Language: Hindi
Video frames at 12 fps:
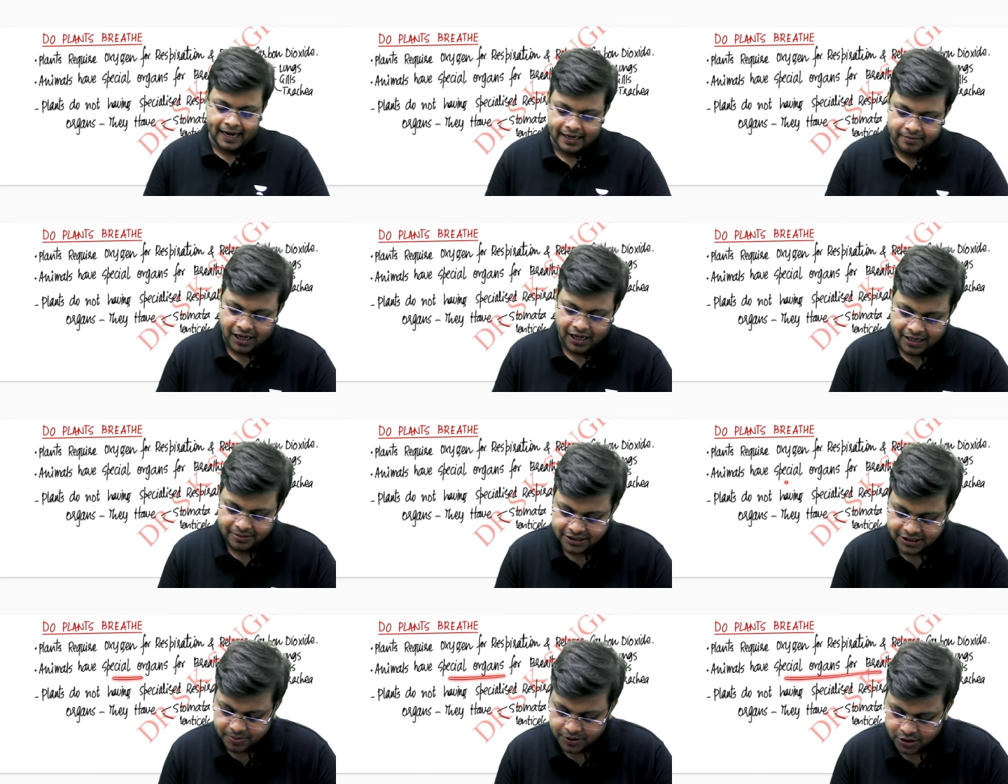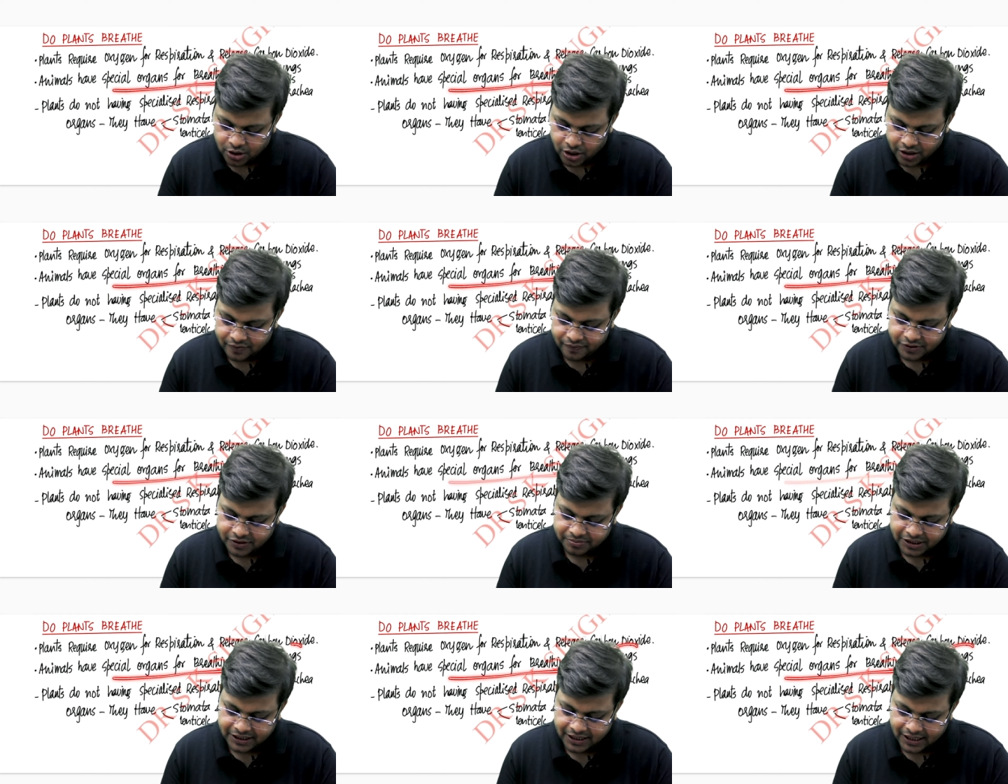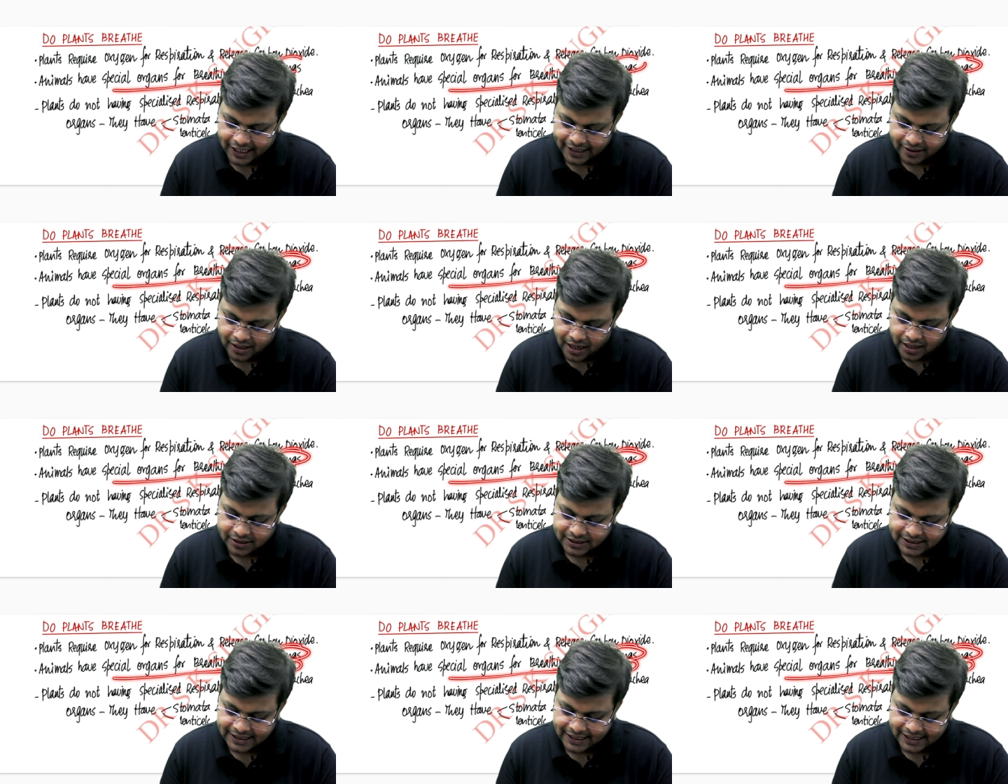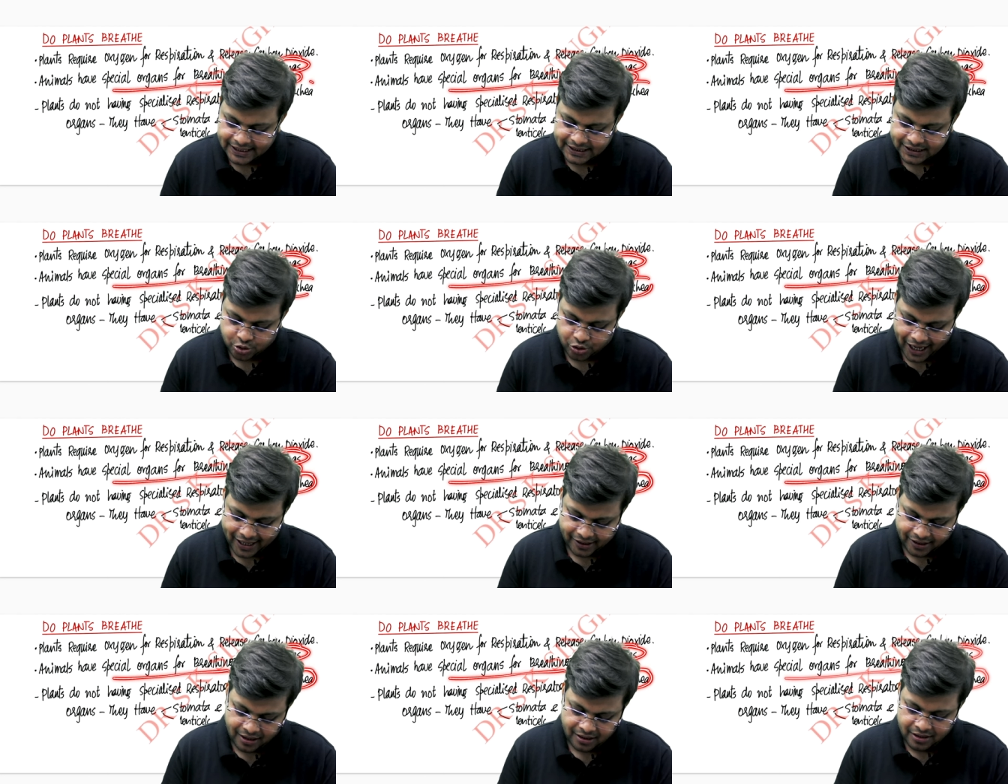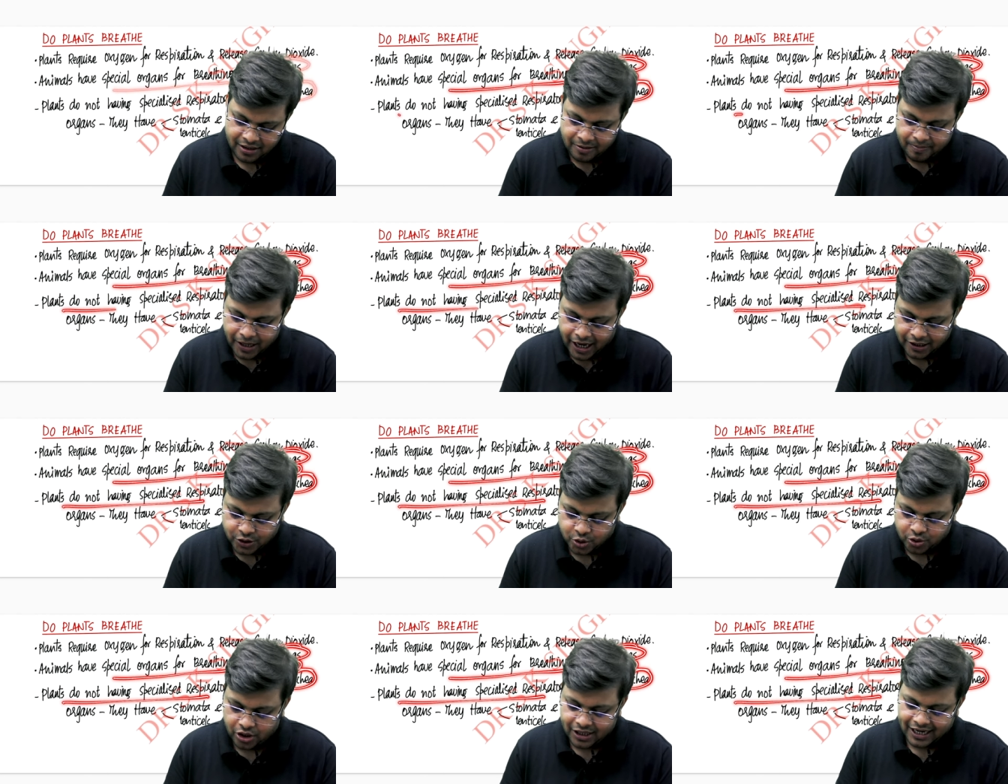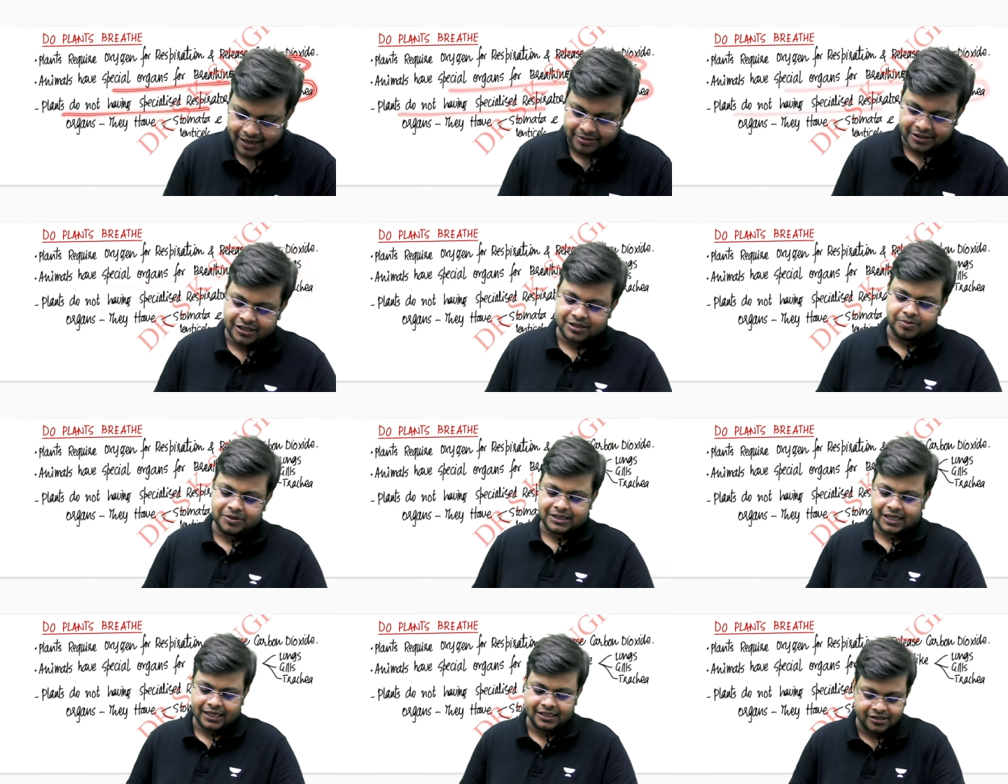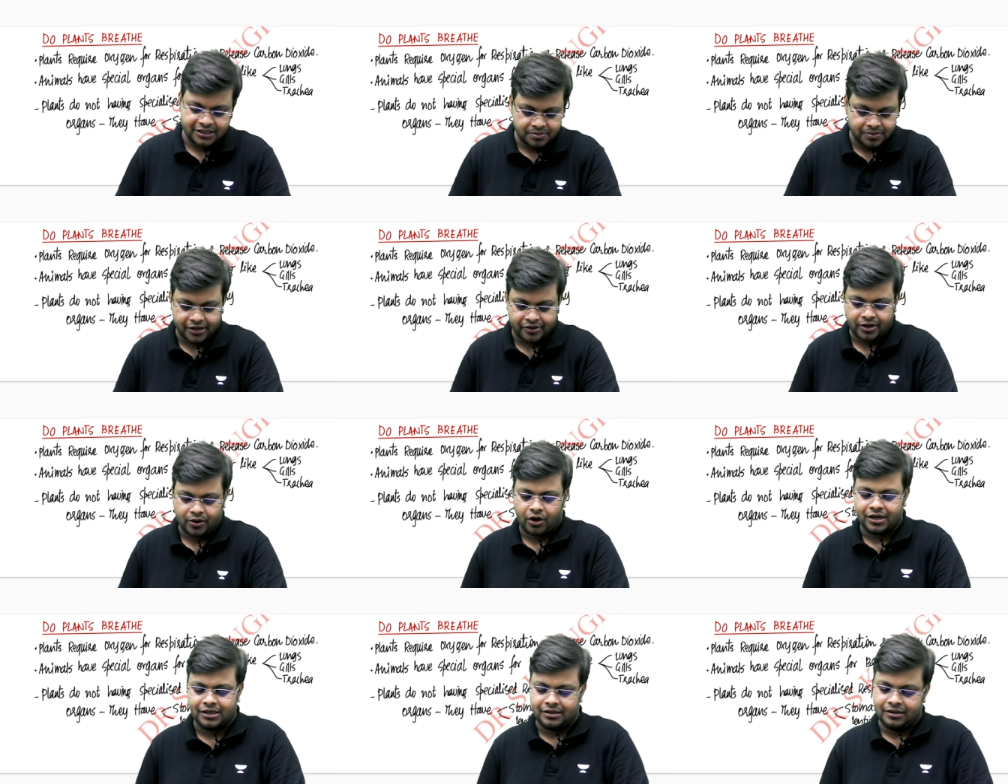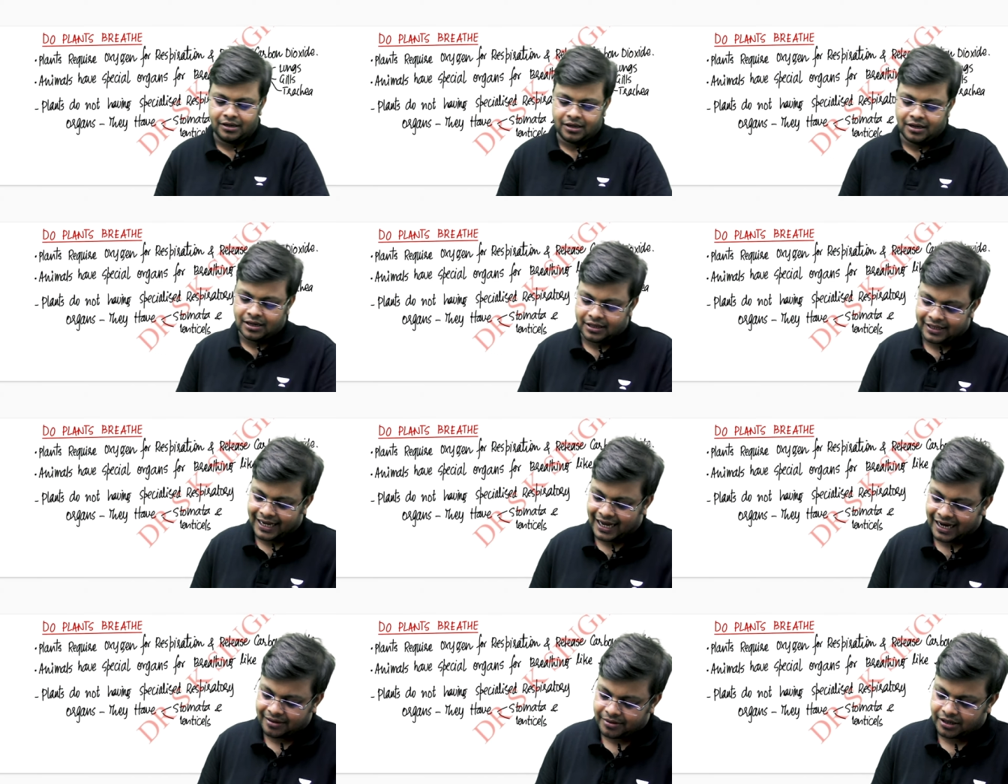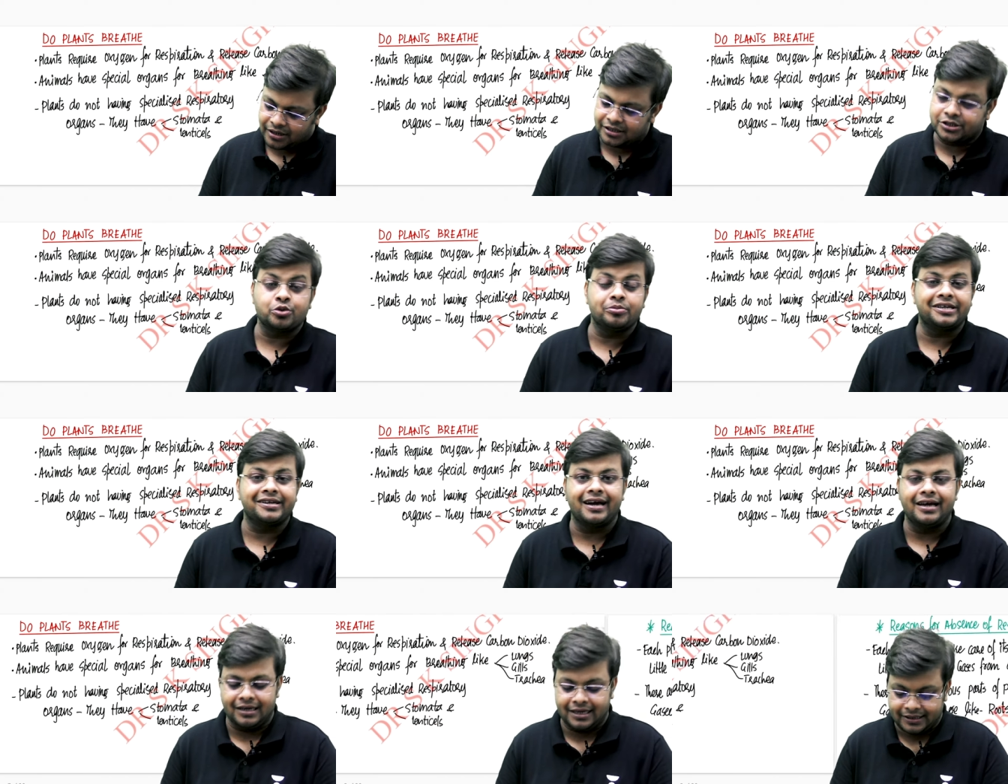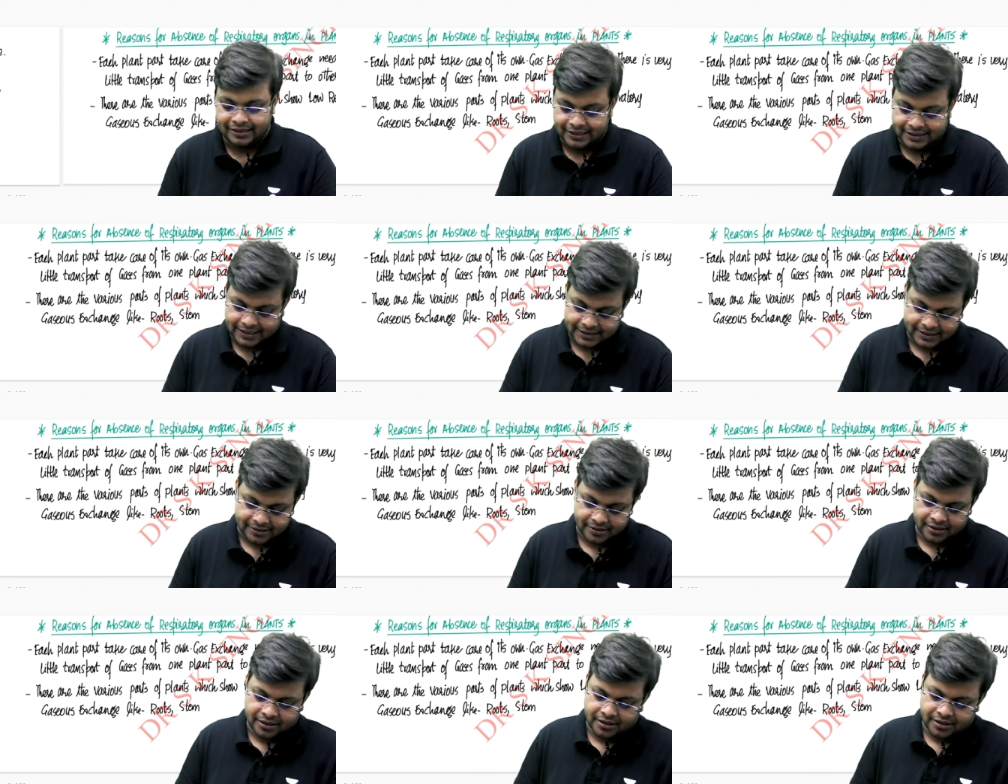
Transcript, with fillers: एनिमल हैव अ स्पेशल ऑर्गन फॉर द ब्रीदिंग लाइक लंग्स गिल्स ट्रैकिया प्लांट डू नॉट हैविंग द स्पेशलाइज रेस्पिरेटरी ऑर्गन दे हैव स्टोमेटा एंड लेंटी सेल्स